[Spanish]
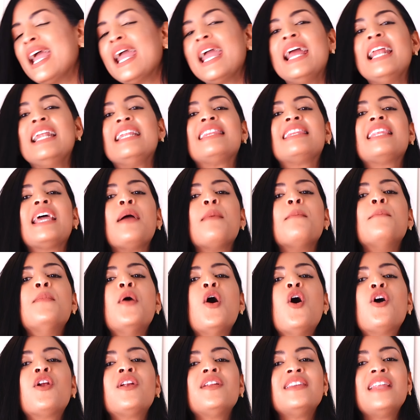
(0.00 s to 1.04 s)
El
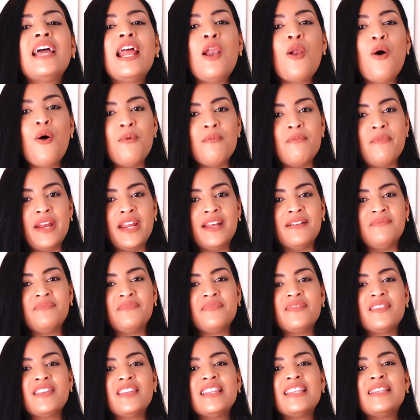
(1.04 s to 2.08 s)
temor del hombre
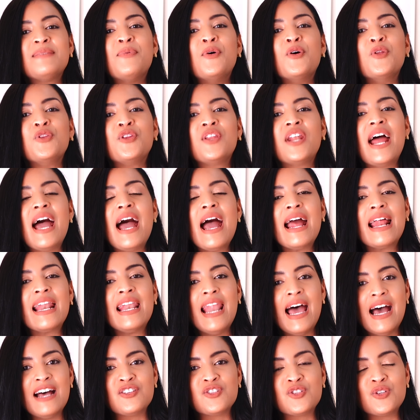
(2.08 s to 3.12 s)
pondrá
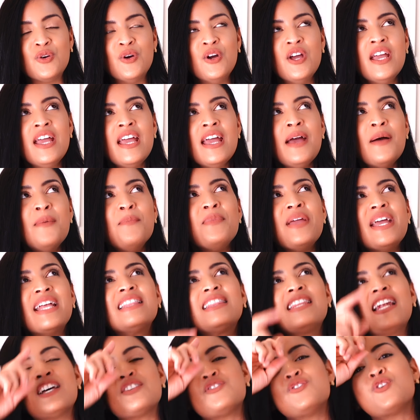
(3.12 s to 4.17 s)
lazo.
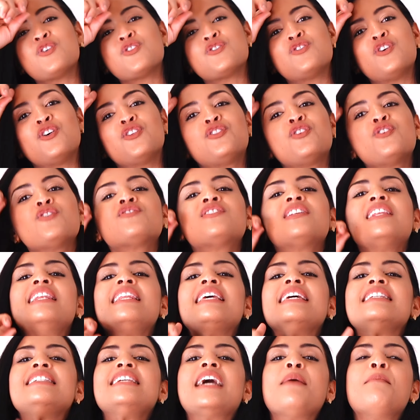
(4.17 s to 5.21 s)
Mientras nosotros
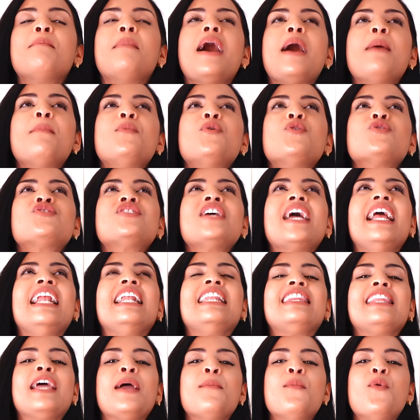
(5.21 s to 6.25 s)
le llamamos
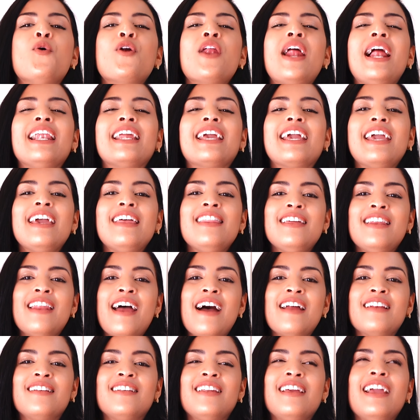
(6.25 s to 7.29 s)
el temor al que
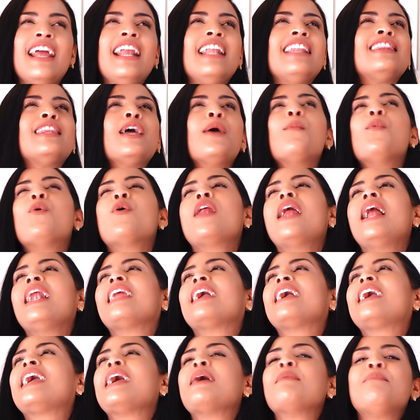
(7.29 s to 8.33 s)
dirán, el temor
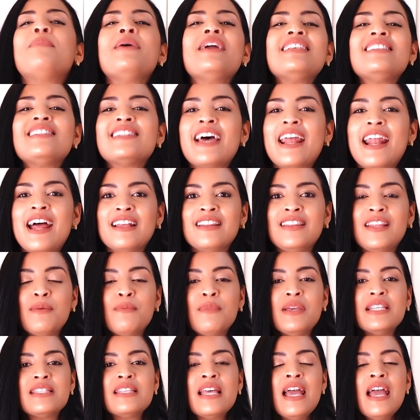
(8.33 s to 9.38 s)
al que pensarán de
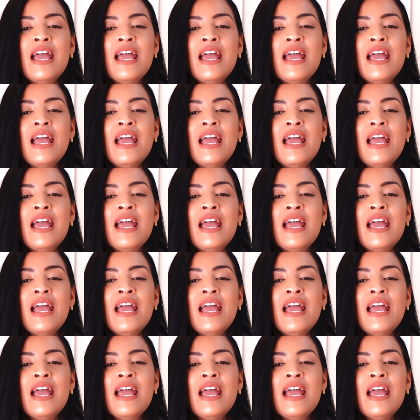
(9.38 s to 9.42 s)
mí,